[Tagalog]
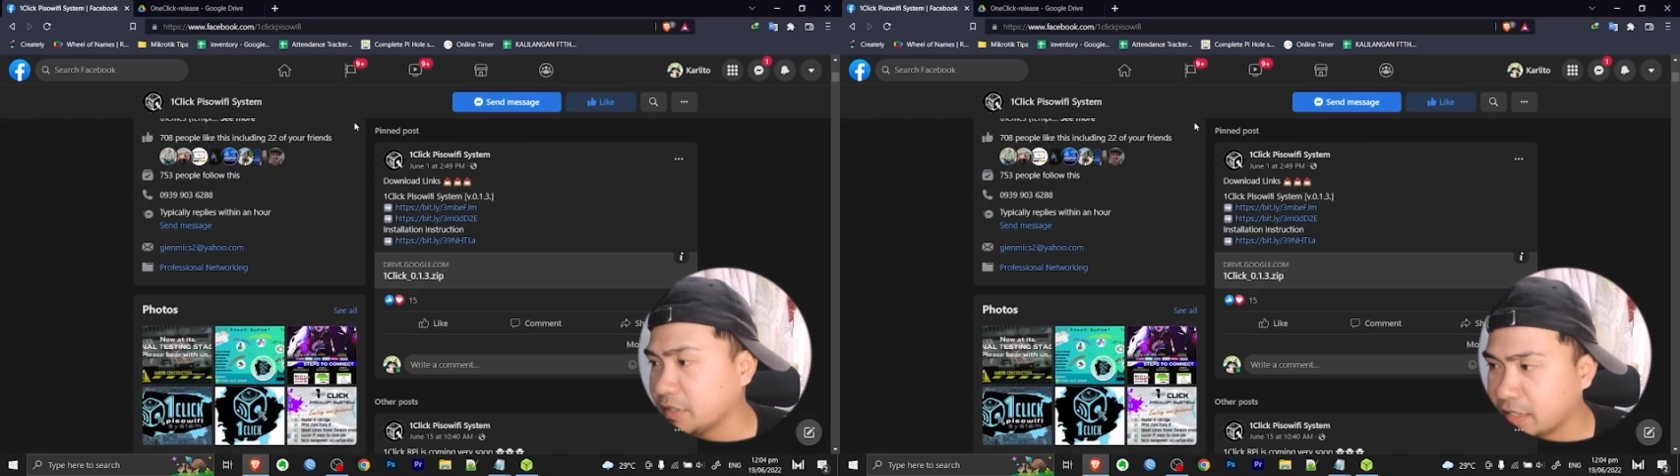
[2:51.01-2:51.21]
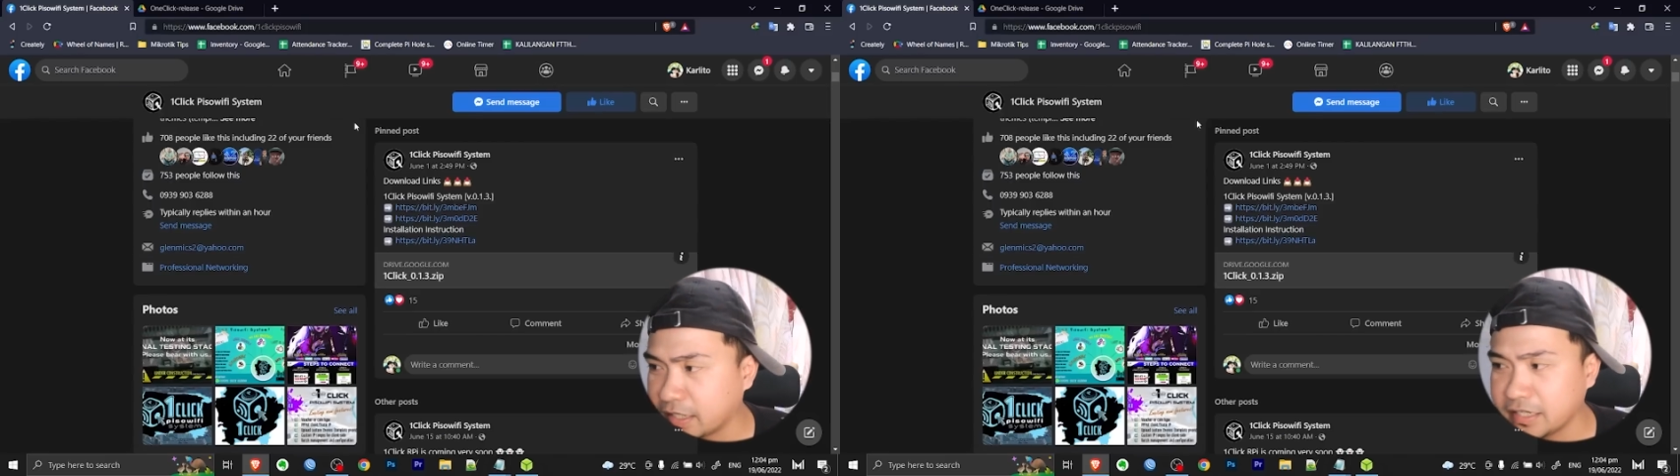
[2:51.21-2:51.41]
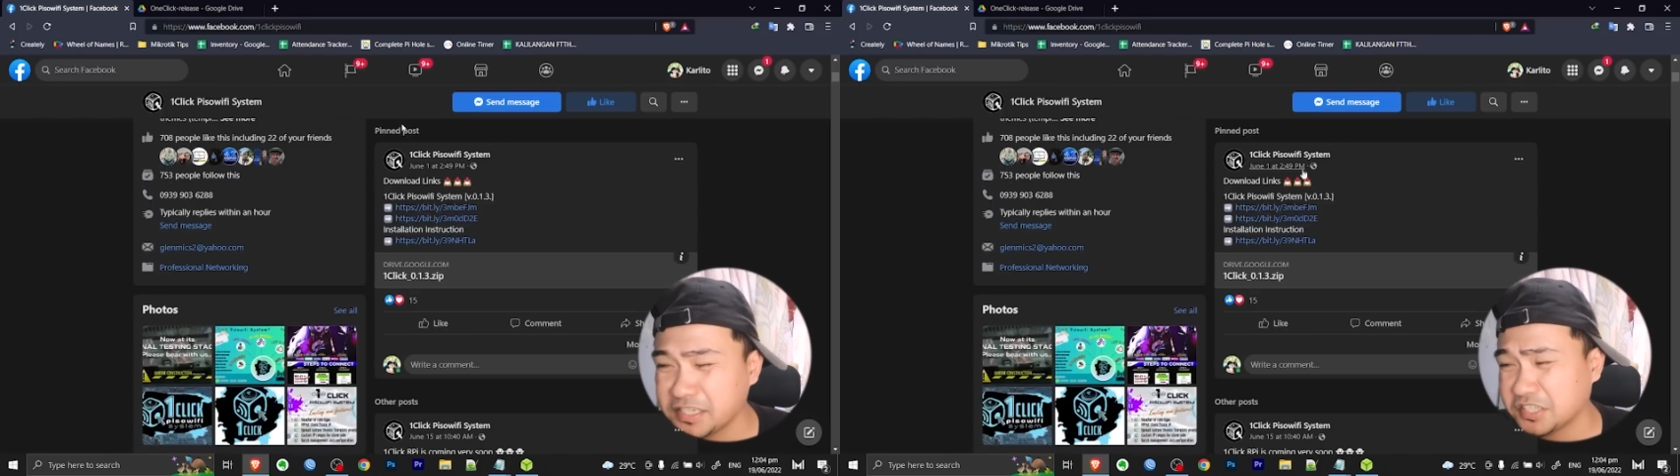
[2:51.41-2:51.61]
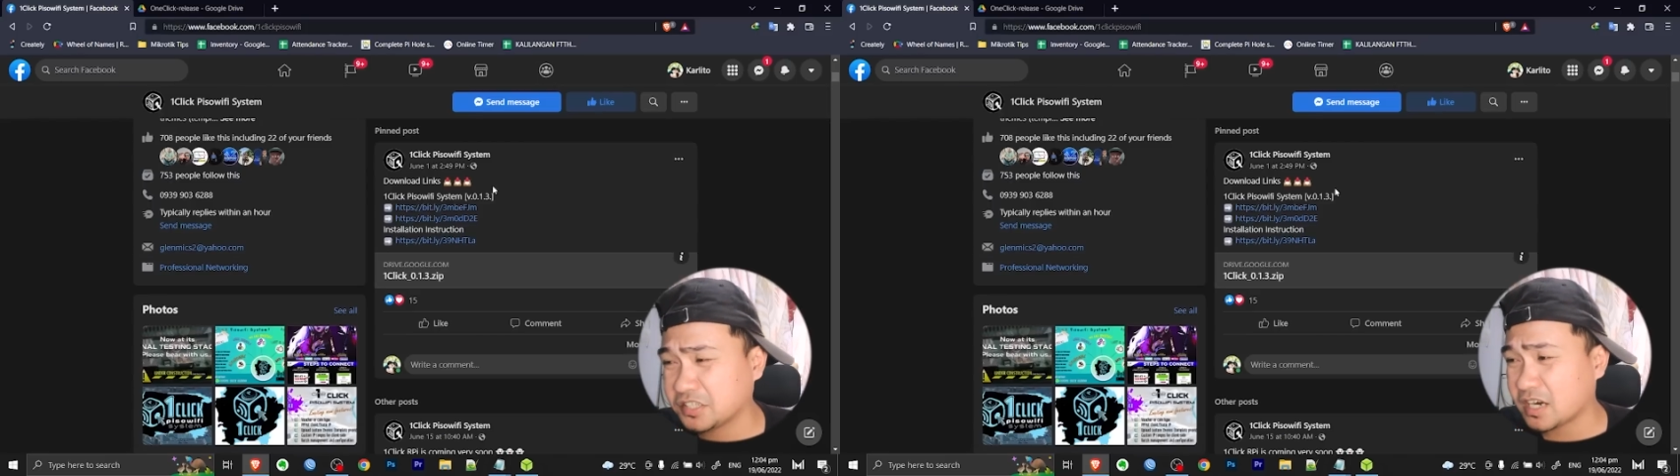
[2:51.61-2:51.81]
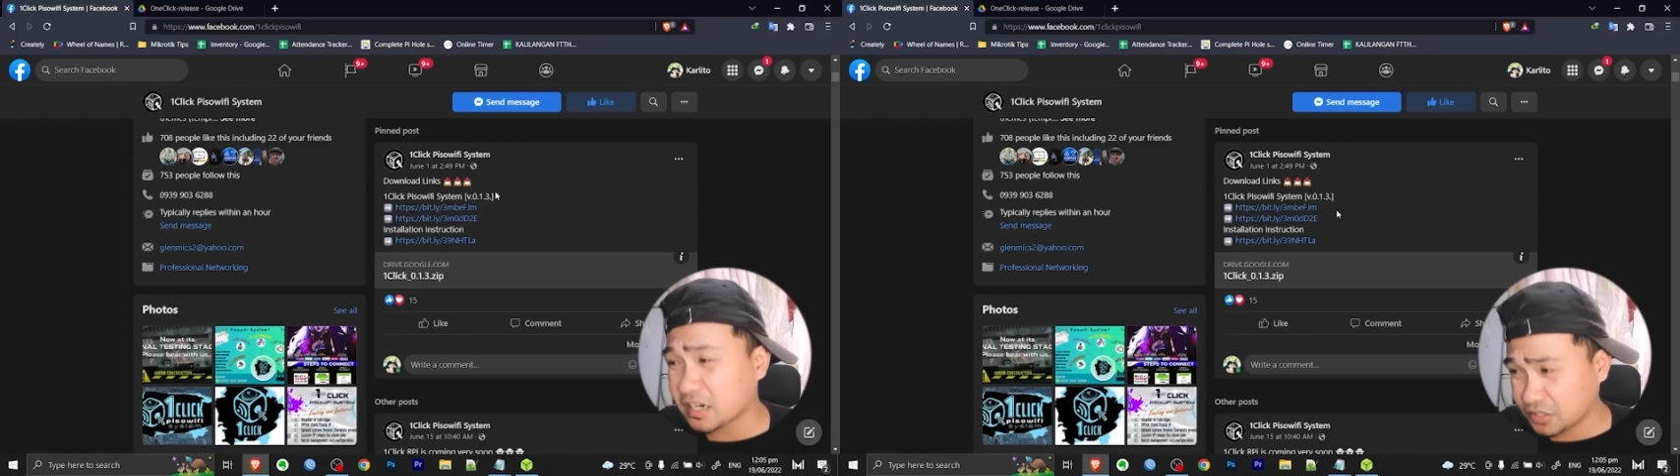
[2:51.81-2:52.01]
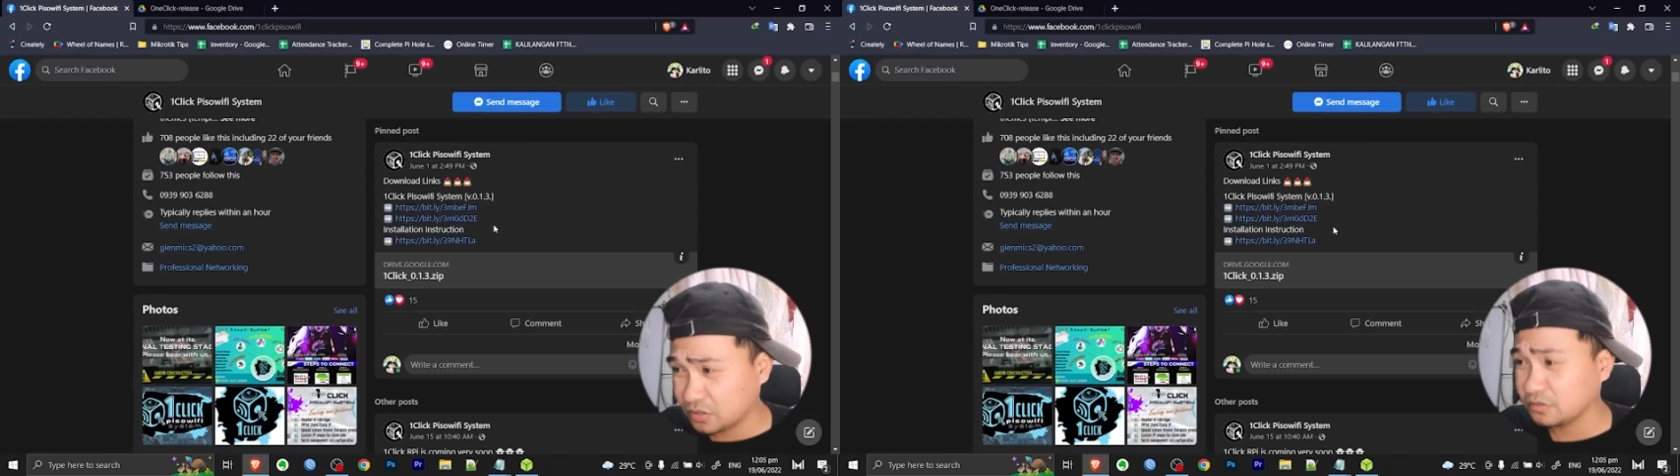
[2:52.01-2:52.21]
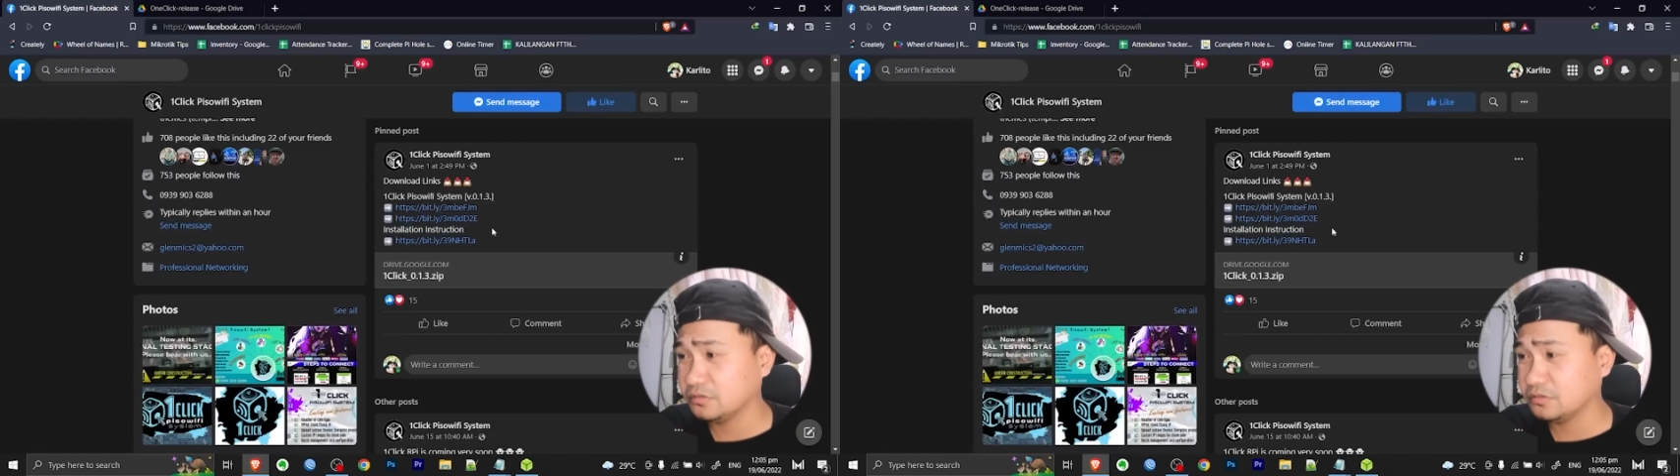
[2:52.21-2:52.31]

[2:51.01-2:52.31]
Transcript: talaga na instruction,